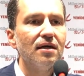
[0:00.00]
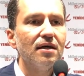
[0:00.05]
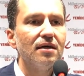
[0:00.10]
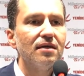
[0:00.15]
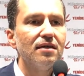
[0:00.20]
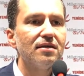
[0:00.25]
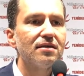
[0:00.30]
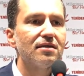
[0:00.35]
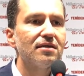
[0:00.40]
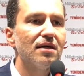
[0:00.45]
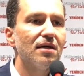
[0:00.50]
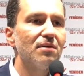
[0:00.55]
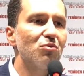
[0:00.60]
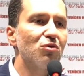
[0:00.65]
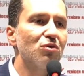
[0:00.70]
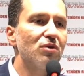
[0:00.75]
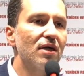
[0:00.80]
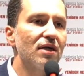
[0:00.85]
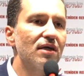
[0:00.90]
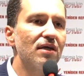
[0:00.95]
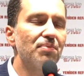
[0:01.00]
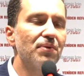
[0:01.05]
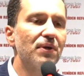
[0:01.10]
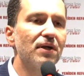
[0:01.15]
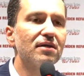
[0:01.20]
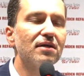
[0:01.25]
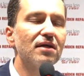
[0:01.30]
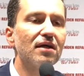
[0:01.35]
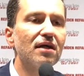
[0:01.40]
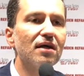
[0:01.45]
İstanbul'daki
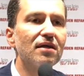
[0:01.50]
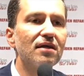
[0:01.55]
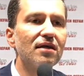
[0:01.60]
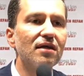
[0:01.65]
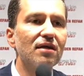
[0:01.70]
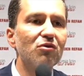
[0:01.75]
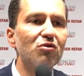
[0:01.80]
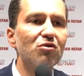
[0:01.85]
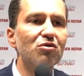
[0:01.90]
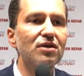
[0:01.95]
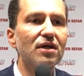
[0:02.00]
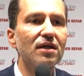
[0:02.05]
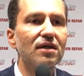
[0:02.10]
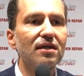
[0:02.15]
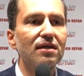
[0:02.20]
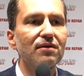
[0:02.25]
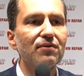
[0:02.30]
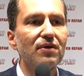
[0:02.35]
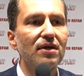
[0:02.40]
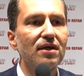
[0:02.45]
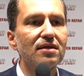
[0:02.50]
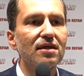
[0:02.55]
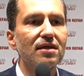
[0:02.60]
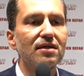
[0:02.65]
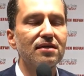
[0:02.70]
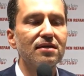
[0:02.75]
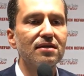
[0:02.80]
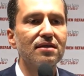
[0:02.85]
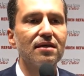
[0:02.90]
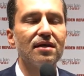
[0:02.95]
patrikhaneye özellik
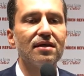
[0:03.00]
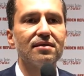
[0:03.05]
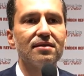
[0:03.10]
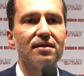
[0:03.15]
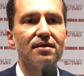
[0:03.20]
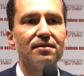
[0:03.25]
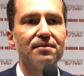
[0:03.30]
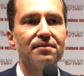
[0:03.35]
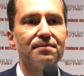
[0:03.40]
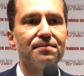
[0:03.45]
vereceksin derse.